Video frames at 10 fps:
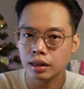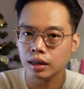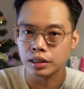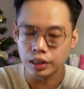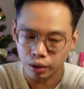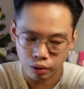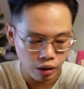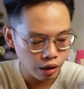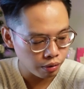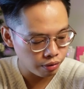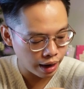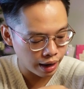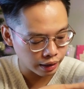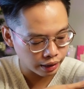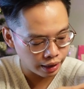rất là nhiều
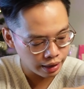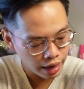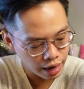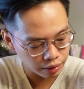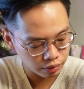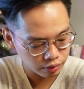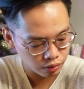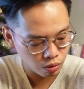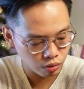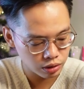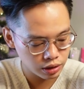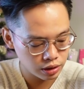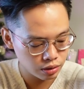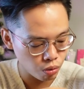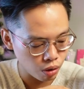và cái hạt
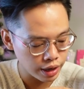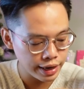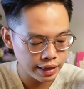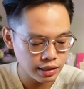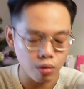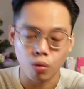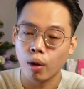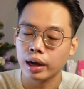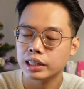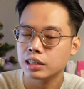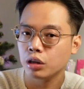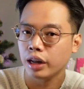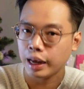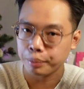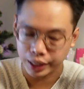của cây gai dầu qua cái chiết
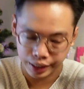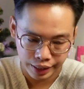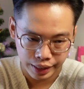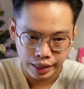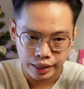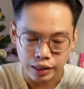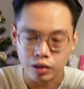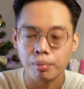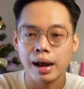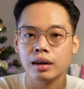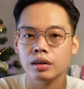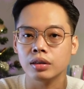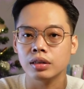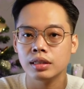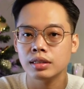xuất hem này thì nó mang
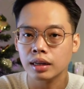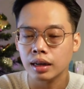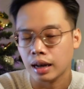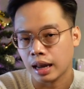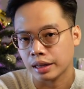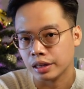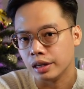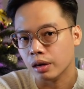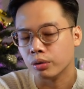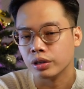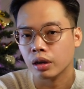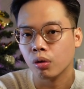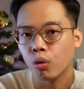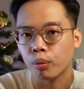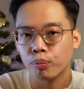tới rất là nhiều những cái
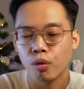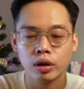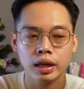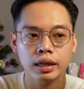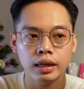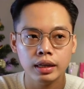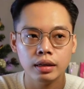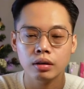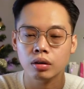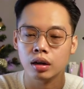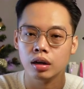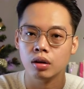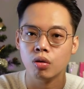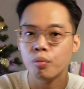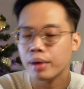nguồn protein, uh,
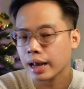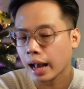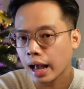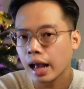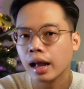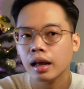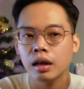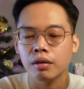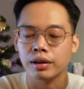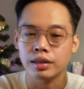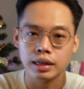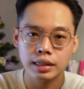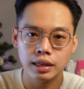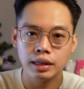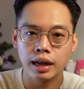omega và những
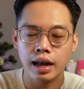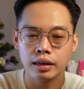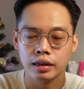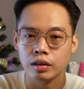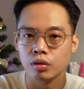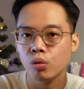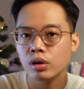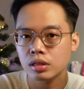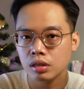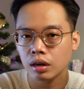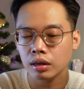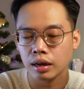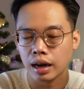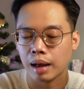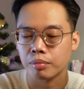cái chất khác để nuôi dưỡng
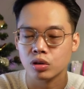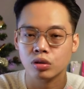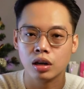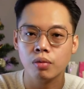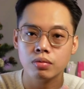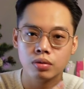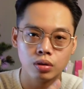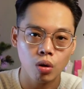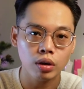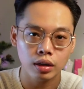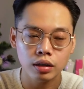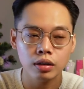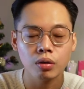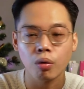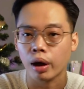làm cho tóc tốt
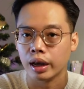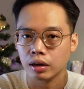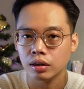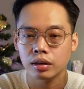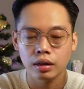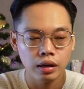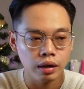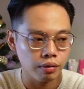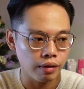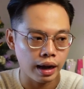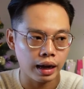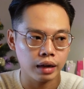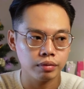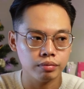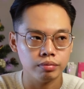hơn, khỏe hơn
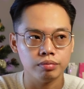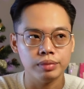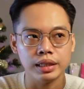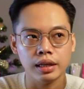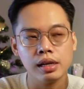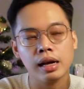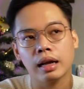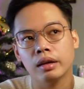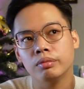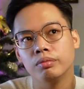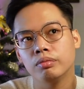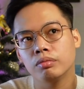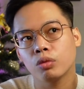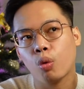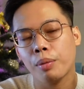và mình thấy rằng là
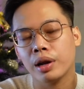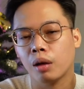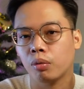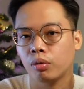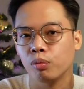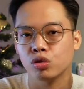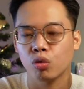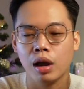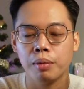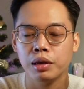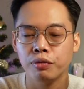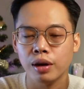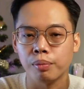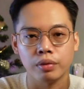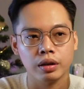qua mình đọc còn một số loại mỹ
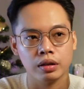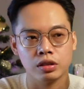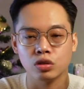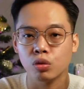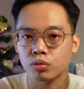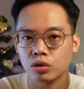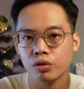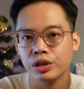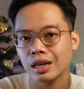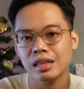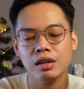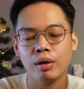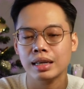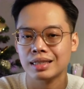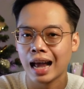phẩm để sử dụng cho những cái
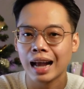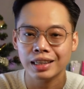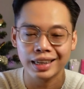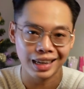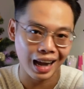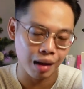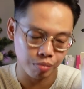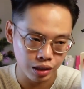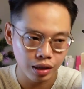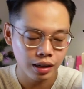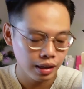loại da nhạy cảm nữa